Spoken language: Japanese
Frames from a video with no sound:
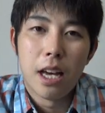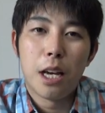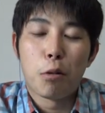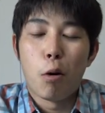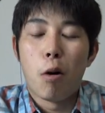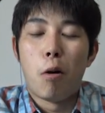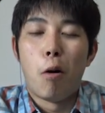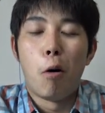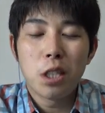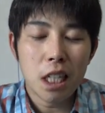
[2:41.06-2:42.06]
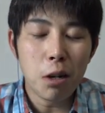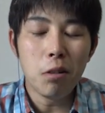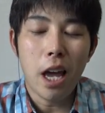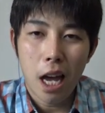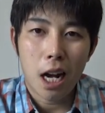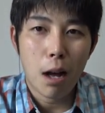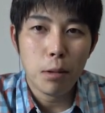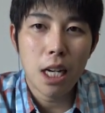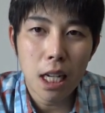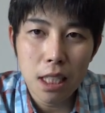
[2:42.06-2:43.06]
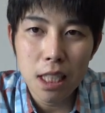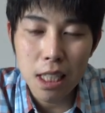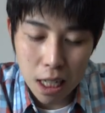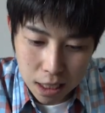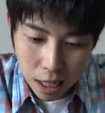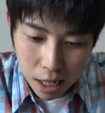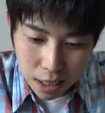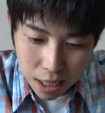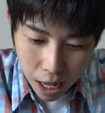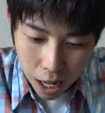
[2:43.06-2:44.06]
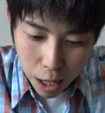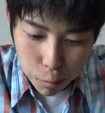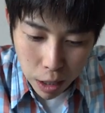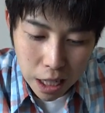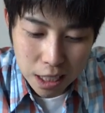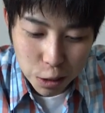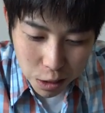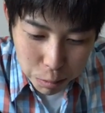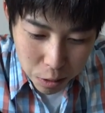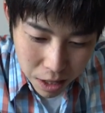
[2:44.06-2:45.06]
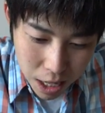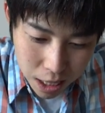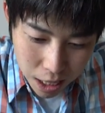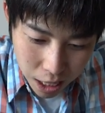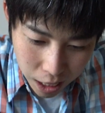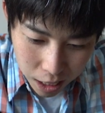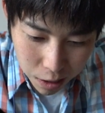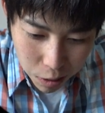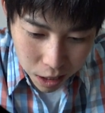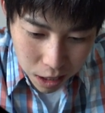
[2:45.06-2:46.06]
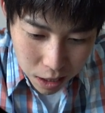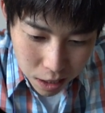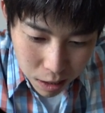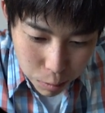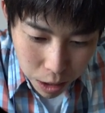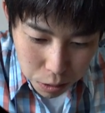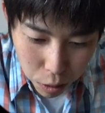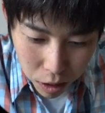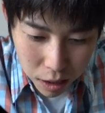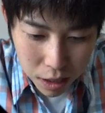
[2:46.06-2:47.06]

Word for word: えっと星5で神化進化してるやつがまだ一つもないんでまあそう